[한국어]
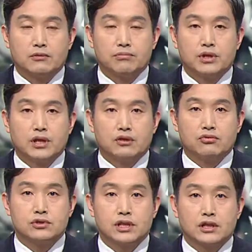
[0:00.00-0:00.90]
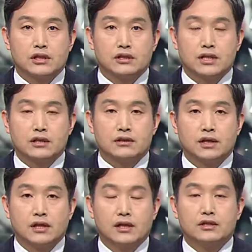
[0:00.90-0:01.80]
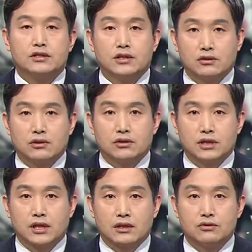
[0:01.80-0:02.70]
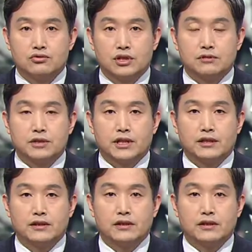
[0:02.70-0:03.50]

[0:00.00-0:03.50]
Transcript: 피해 굴삭기 기사는 지역 터세라는 주장입니다.